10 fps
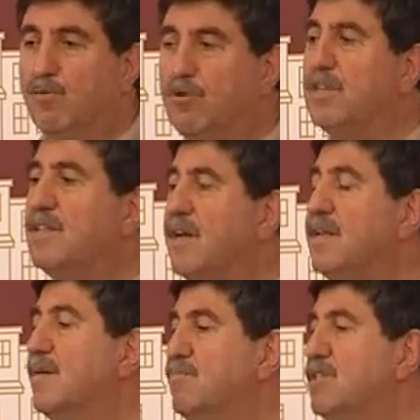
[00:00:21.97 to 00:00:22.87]
Bu
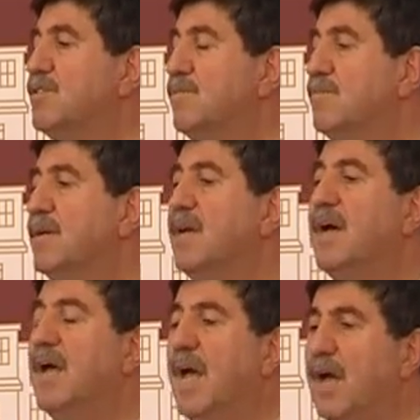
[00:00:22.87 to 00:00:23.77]
kitleyle bizim
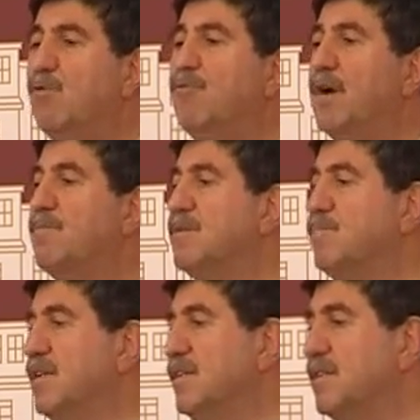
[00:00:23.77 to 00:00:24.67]
en ufak
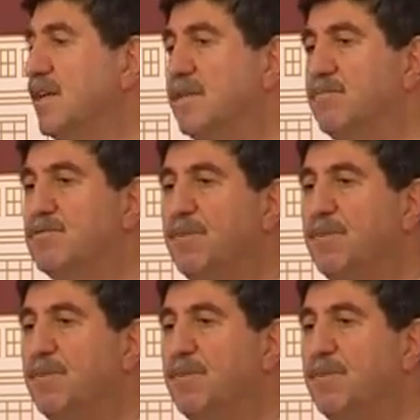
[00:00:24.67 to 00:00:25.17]
bir birlikteliğimiz,